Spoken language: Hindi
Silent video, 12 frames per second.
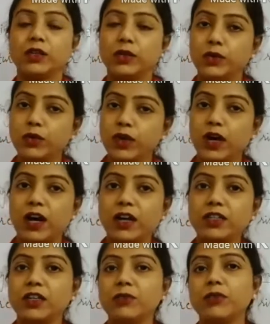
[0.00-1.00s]
तो
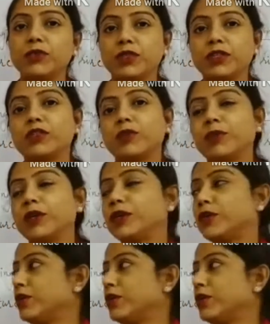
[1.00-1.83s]
आज हम उसी टॉपिक